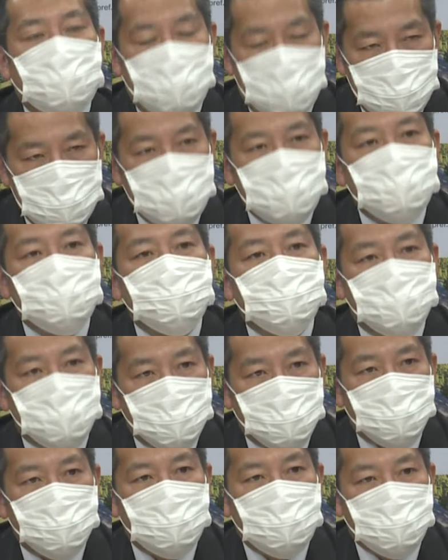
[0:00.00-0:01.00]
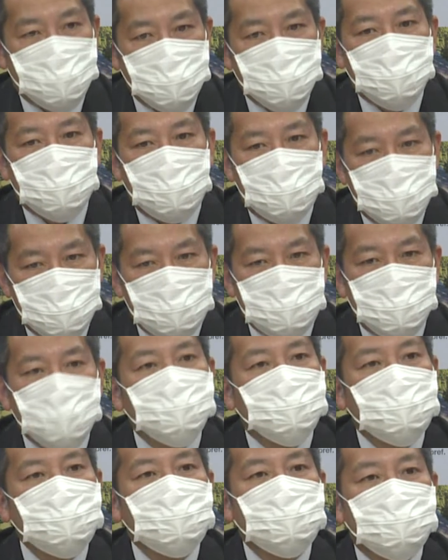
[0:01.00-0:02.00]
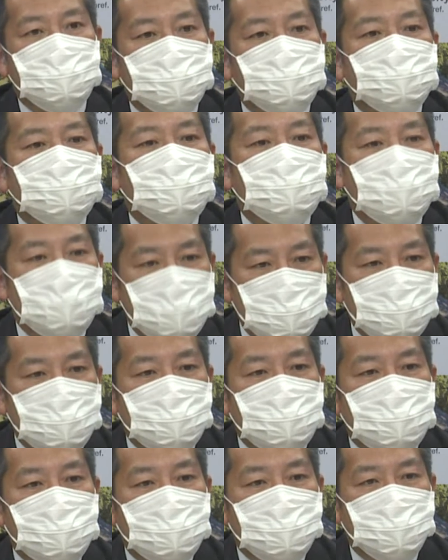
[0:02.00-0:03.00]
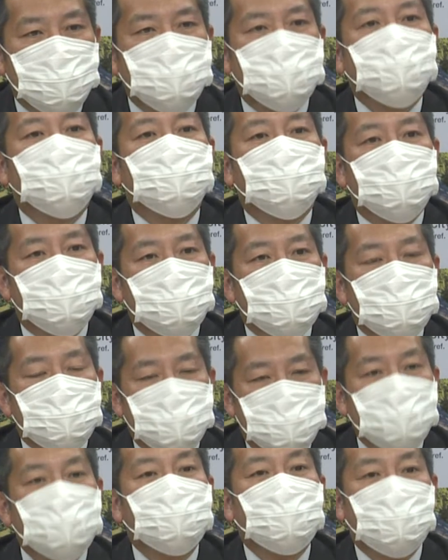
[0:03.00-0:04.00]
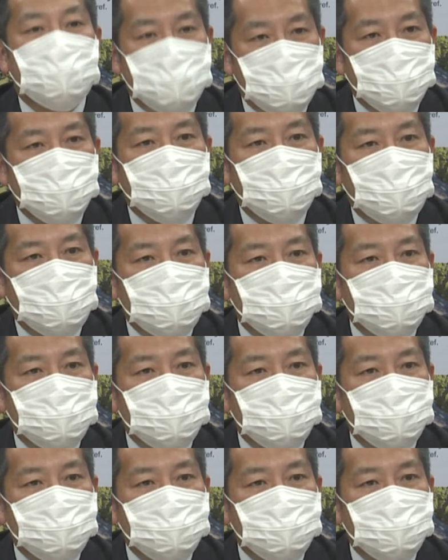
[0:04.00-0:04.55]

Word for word: はい、そこは今回は特に飲食店に、もちろん前回も